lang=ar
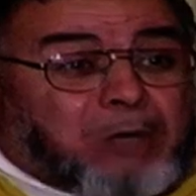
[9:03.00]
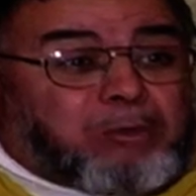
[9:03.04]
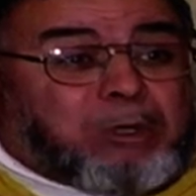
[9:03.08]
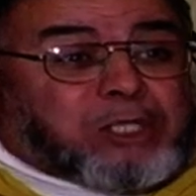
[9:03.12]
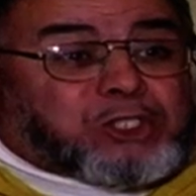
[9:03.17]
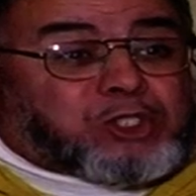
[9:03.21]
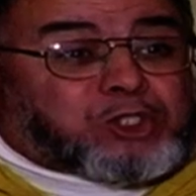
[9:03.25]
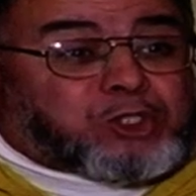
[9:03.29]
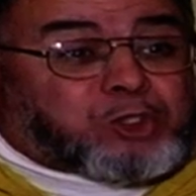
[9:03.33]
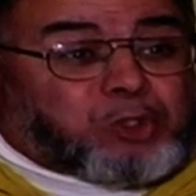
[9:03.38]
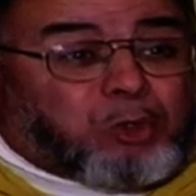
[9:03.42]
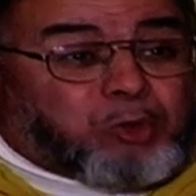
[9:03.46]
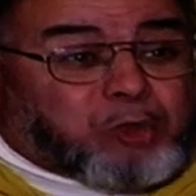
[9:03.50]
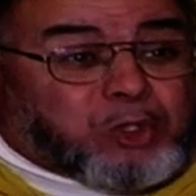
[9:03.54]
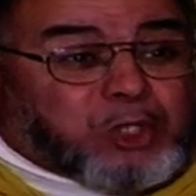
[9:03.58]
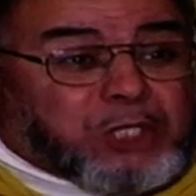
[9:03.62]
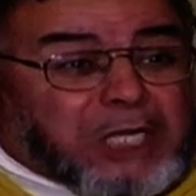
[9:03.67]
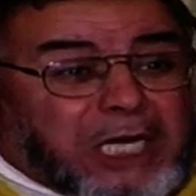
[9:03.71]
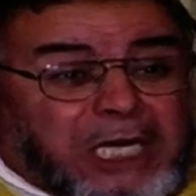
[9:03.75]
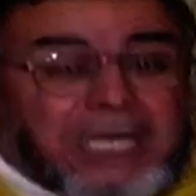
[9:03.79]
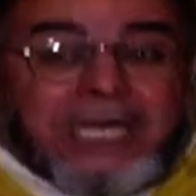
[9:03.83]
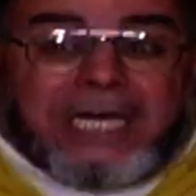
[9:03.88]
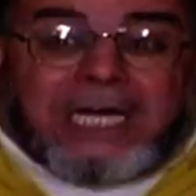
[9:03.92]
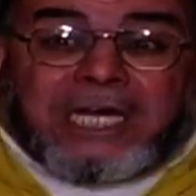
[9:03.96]
والشكر
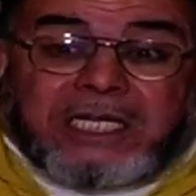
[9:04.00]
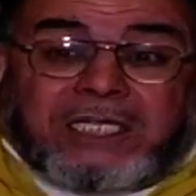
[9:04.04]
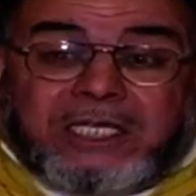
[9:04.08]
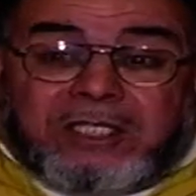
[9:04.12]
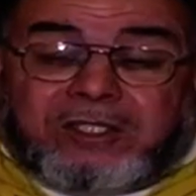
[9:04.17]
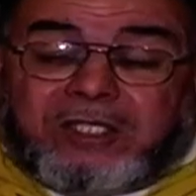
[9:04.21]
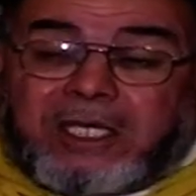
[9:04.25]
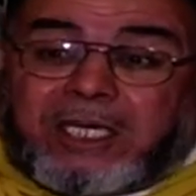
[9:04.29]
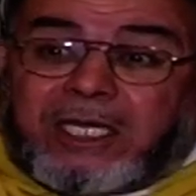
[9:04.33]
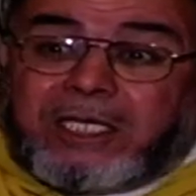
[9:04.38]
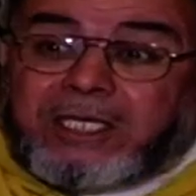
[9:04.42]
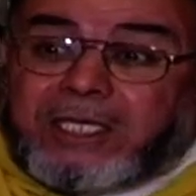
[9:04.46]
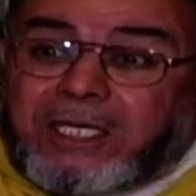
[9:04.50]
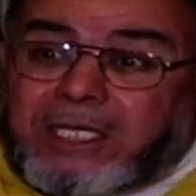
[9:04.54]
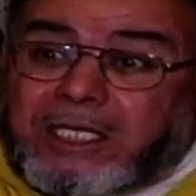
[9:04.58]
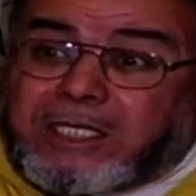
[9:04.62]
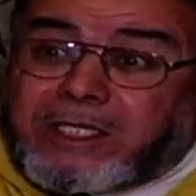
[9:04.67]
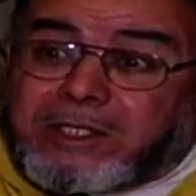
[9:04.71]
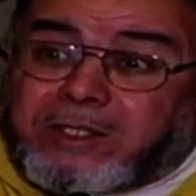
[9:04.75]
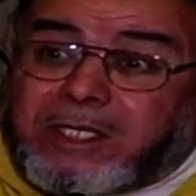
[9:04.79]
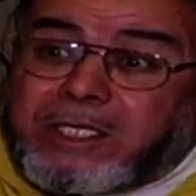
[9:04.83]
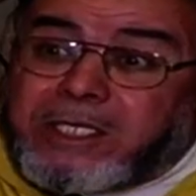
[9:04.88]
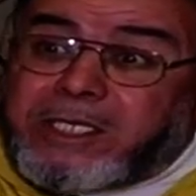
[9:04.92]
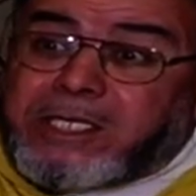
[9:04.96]

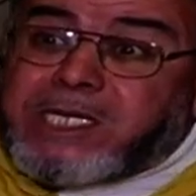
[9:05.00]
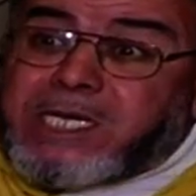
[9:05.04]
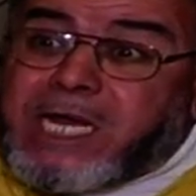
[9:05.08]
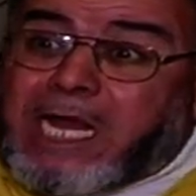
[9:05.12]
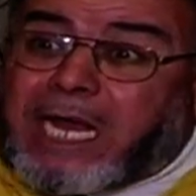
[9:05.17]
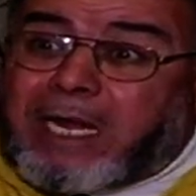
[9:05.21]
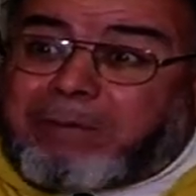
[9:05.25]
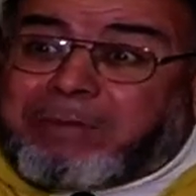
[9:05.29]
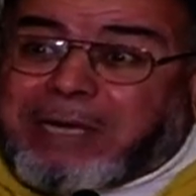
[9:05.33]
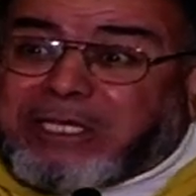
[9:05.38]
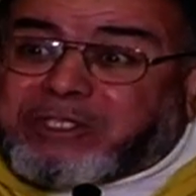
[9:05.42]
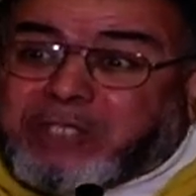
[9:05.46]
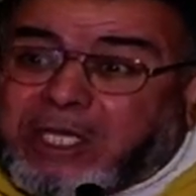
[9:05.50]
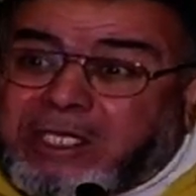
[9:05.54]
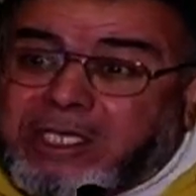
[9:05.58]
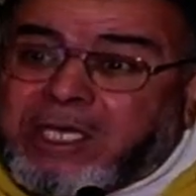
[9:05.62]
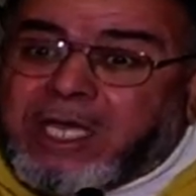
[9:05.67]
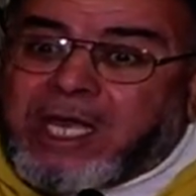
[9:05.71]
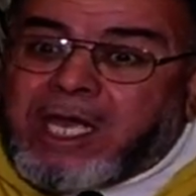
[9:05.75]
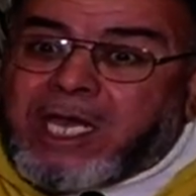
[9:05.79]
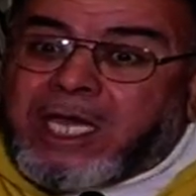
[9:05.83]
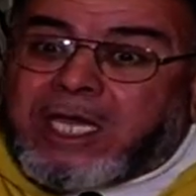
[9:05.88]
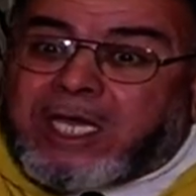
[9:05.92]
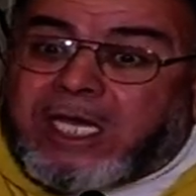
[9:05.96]
لتقييد النعمة
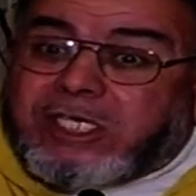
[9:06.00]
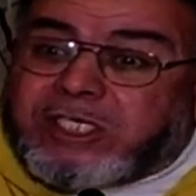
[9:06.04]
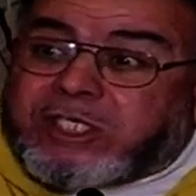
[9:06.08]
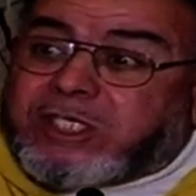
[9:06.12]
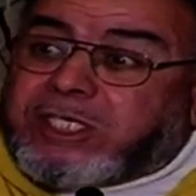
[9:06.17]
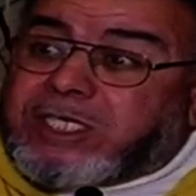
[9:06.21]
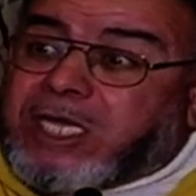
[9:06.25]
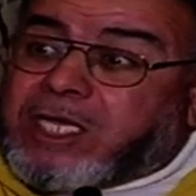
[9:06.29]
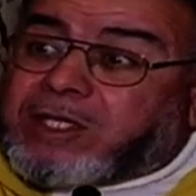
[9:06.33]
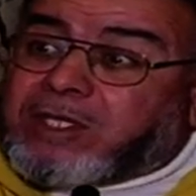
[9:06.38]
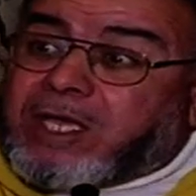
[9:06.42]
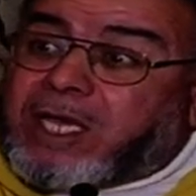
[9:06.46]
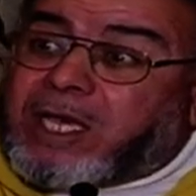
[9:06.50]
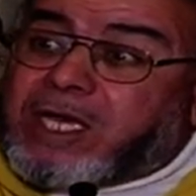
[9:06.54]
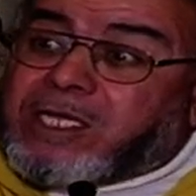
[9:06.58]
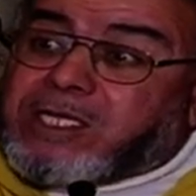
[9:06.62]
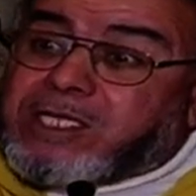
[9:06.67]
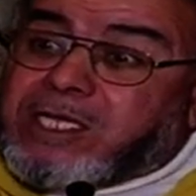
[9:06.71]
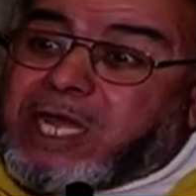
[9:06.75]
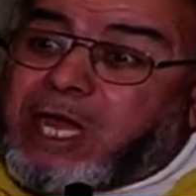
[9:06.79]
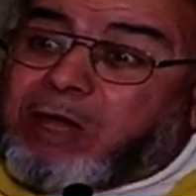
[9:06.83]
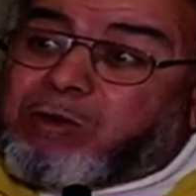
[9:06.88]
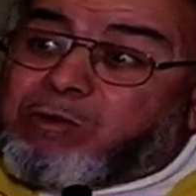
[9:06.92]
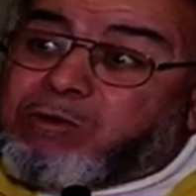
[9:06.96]
خشية أن
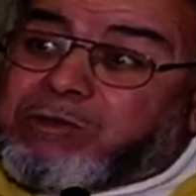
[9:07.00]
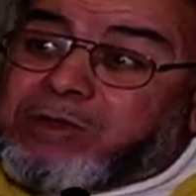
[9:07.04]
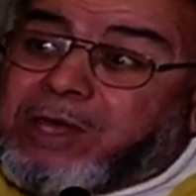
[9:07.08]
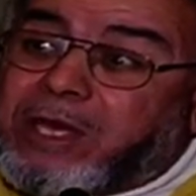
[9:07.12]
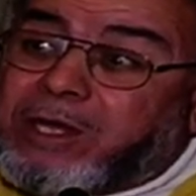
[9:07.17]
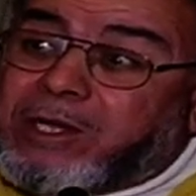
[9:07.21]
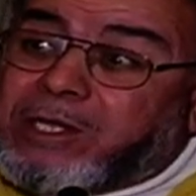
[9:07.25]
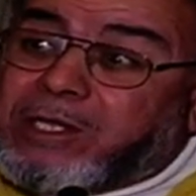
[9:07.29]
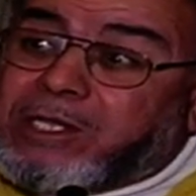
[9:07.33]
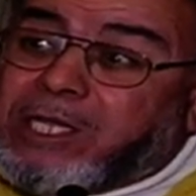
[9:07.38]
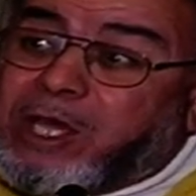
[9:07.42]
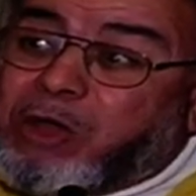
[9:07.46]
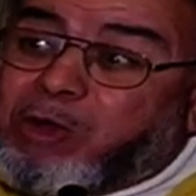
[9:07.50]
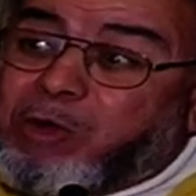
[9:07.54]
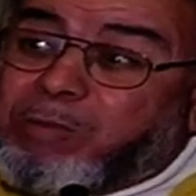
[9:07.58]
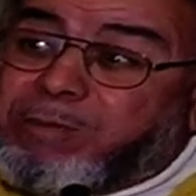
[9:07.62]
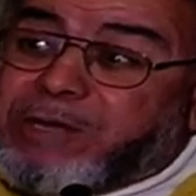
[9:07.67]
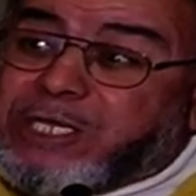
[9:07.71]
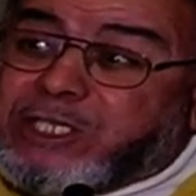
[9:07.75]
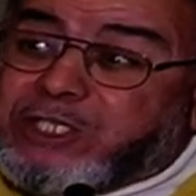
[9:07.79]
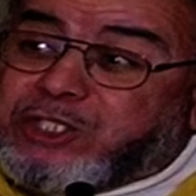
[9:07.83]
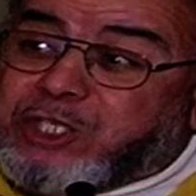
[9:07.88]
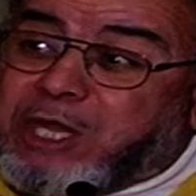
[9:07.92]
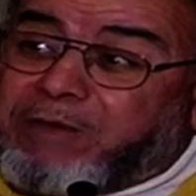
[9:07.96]
يأخذها الله
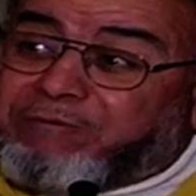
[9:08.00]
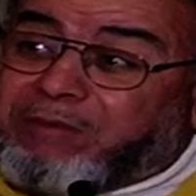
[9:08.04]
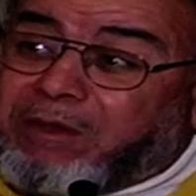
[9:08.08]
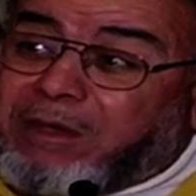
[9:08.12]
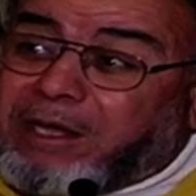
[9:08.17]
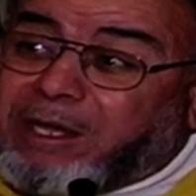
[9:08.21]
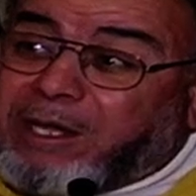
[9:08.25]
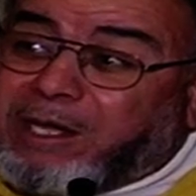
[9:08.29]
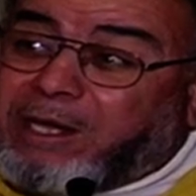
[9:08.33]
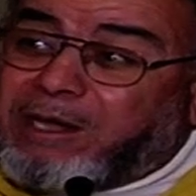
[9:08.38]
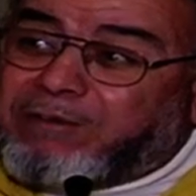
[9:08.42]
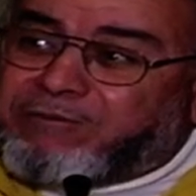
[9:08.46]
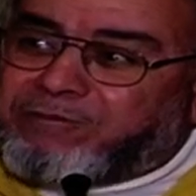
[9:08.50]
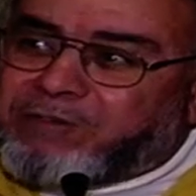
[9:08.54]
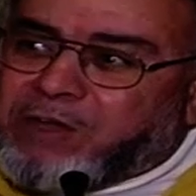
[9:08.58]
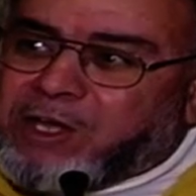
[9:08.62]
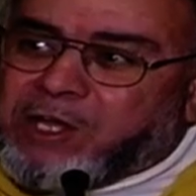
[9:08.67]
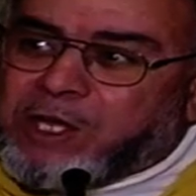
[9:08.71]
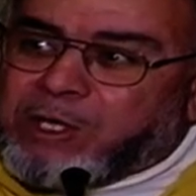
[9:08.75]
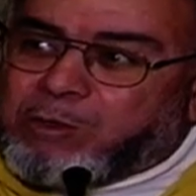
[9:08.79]
بالجفاف